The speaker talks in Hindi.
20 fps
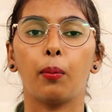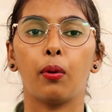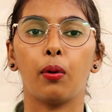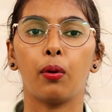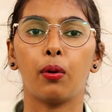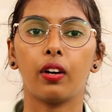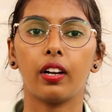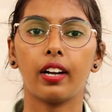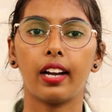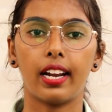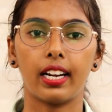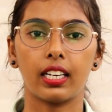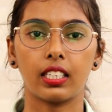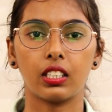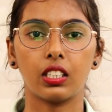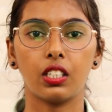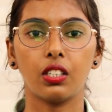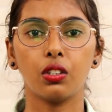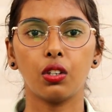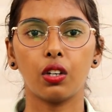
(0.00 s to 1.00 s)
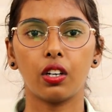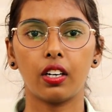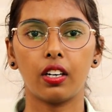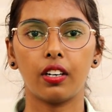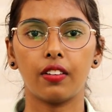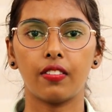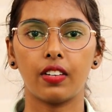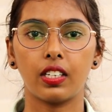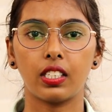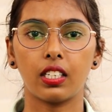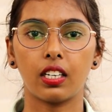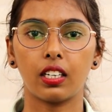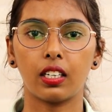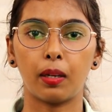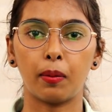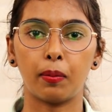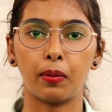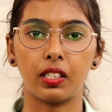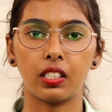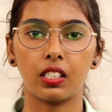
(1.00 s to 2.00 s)
ब्रोकर एक्सचेंज और
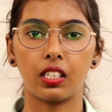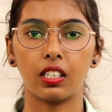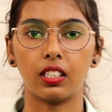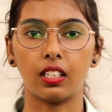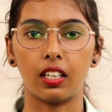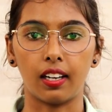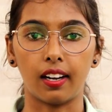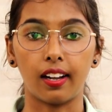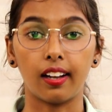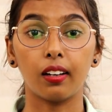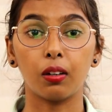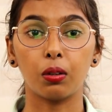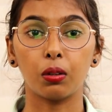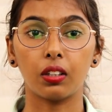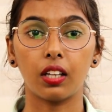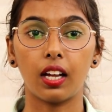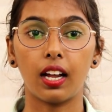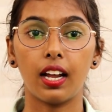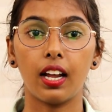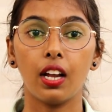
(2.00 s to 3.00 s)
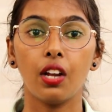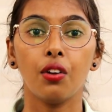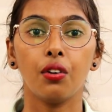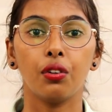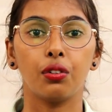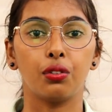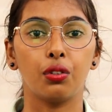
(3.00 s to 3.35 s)
इन्वेस्टर के बीच का दलाल होता है